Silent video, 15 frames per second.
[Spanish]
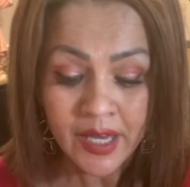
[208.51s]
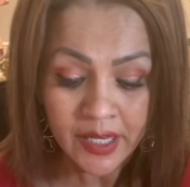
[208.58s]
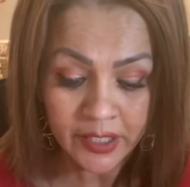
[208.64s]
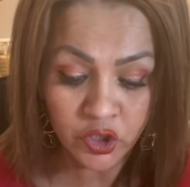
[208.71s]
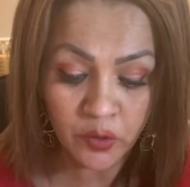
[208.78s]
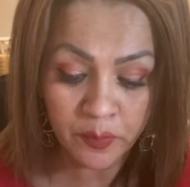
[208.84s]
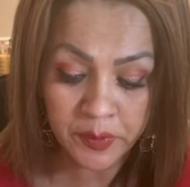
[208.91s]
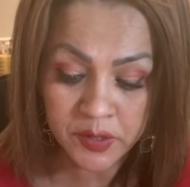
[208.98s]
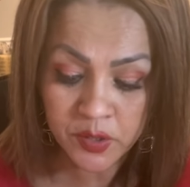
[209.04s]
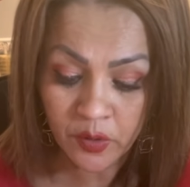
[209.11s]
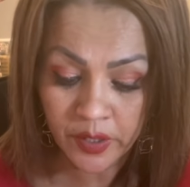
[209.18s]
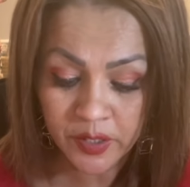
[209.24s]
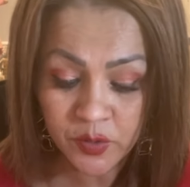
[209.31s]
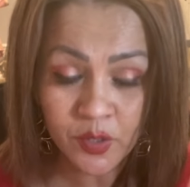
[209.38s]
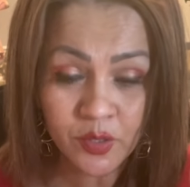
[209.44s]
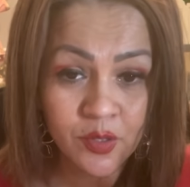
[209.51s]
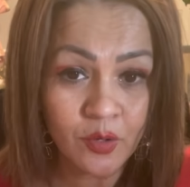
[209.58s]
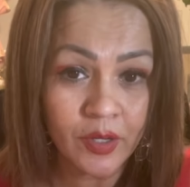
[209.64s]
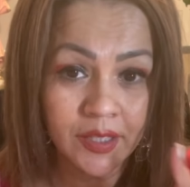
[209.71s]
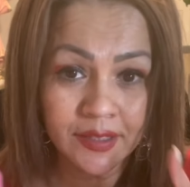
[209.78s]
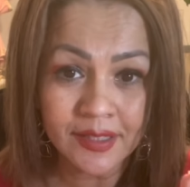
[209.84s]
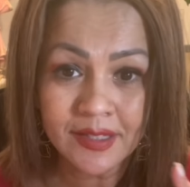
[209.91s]
Y yo pienso que eso es lo
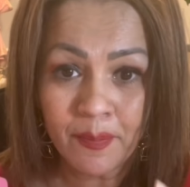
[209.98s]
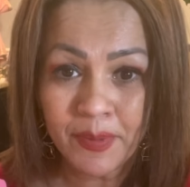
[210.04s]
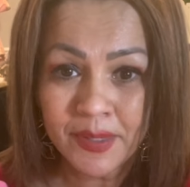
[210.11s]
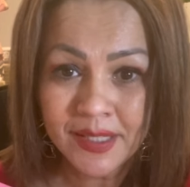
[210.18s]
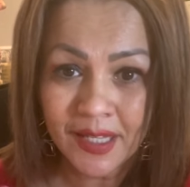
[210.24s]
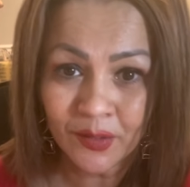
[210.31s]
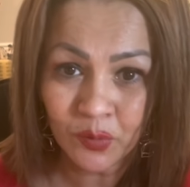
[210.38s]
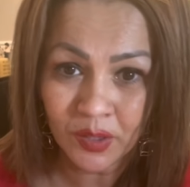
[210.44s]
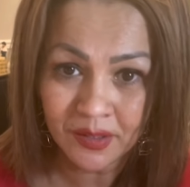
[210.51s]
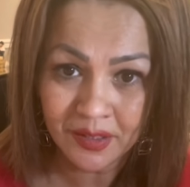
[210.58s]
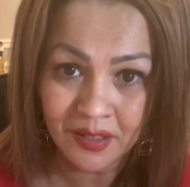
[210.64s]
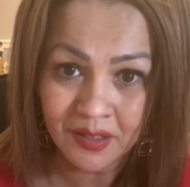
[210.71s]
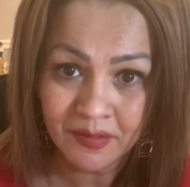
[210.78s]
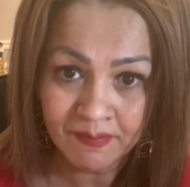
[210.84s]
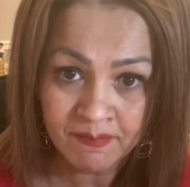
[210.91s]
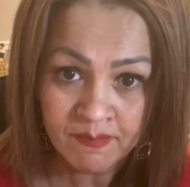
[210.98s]
que te está pasando a ti.